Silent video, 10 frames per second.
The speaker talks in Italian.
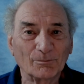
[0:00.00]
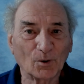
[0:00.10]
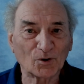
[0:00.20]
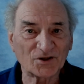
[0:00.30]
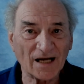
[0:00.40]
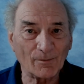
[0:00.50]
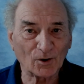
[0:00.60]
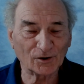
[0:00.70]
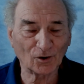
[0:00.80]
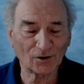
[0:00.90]

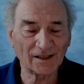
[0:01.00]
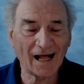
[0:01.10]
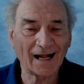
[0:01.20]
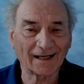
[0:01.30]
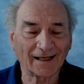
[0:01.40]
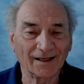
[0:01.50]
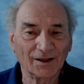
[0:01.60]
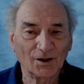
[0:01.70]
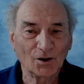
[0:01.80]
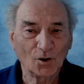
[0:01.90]
possiamo ritornare
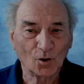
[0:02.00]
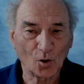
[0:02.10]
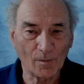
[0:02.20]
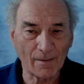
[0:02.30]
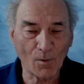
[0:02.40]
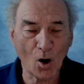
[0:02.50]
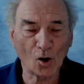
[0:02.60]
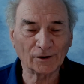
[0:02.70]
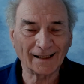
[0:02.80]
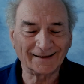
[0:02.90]
come
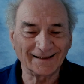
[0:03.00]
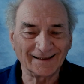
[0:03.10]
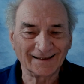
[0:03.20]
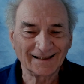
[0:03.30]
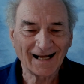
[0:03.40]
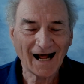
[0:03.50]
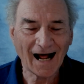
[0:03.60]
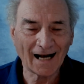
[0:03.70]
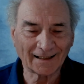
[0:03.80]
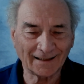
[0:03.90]
monadi
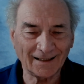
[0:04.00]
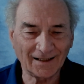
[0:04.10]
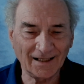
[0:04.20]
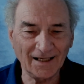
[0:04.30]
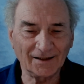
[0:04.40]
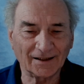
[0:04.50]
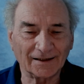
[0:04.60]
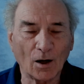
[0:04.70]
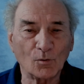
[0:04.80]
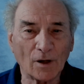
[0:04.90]

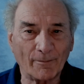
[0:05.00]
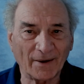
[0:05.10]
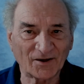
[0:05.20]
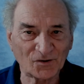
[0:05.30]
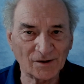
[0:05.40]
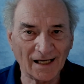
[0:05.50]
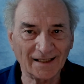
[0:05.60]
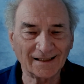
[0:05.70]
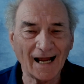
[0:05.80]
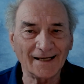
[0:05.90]
arricchite da una
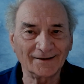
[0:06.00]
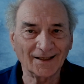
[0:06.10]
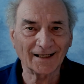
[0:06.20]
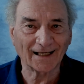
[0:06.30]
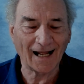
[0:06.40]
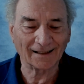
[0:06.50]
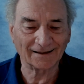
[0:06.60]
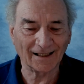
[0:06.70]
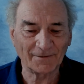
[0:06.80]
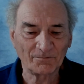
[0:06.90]
personalità
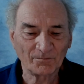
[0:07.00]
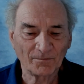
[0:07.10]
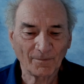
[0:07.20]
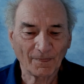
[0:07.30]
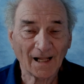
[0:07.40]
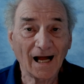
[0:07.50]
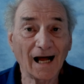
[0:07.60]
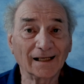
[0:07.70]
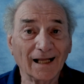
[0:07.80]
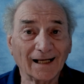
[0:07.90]
integrata
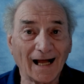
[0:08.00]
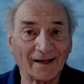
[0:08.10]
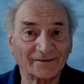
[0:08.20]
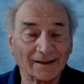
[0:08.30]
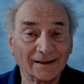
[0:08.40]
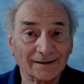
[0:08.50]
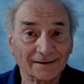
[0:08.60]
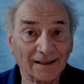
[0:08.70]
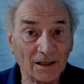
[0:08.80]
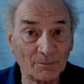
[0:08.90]
alla casa
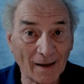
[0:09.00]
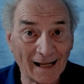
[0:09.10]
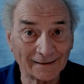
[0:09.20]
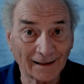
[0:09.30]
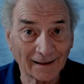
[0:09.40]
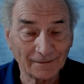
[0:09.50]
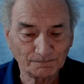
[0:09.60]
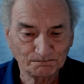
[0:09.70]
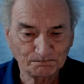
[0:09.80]
del Padre.